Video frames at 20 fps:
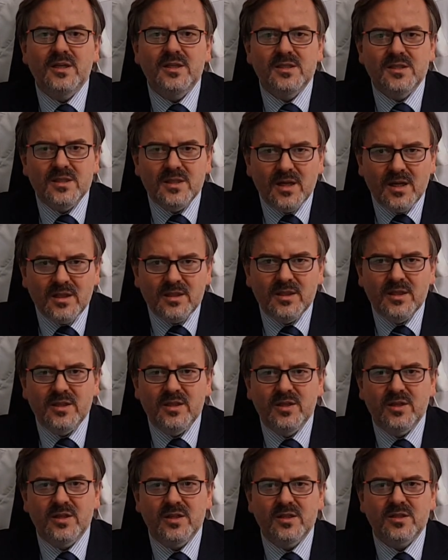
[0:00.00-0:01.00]
i
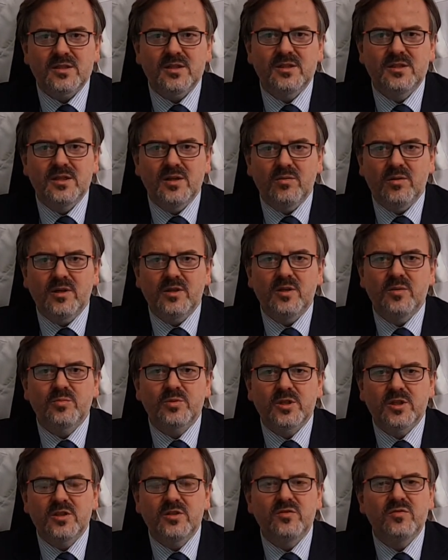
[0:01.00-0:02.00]
znane jest działanie
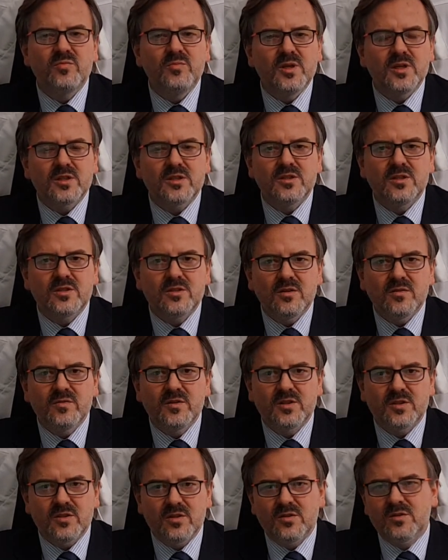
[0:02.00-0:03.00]

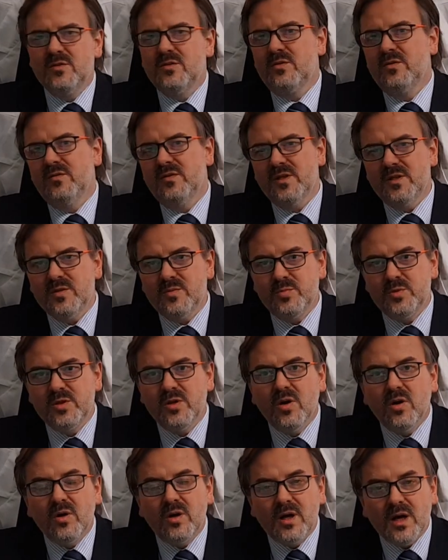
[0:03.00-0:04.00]
przeciwmiażdżycowe czosnku, więc
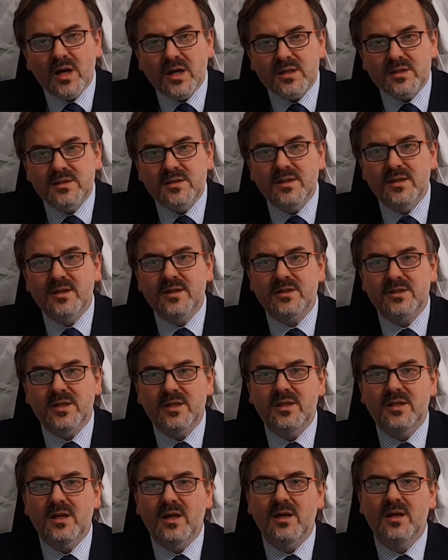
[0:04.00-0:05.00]
przy okazji
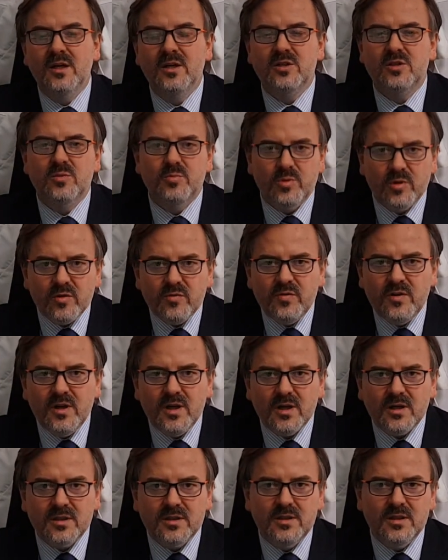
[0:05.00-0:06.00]
leczenia czy
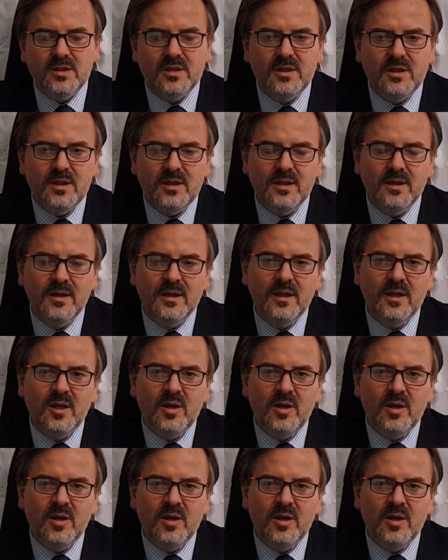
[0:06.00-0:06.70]
profilaktyki